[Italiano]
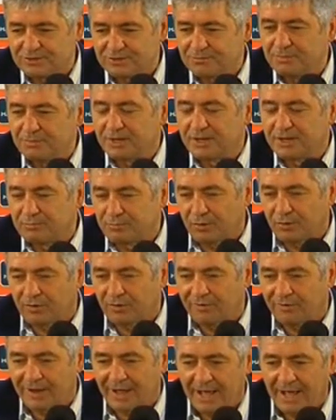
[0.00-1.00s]
mi
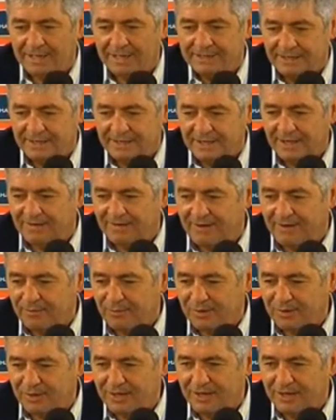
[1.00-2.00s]
rimproverate che
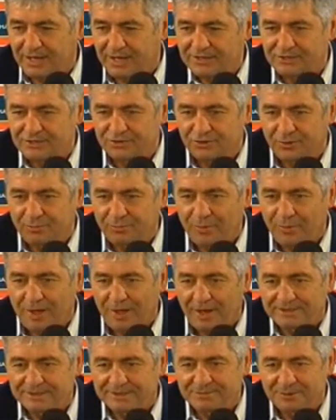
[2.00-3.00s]
avevamo gli ingaggi troppo
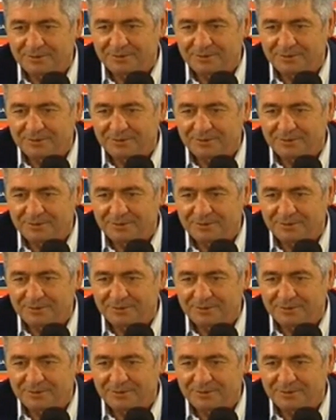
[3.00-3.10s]
alti,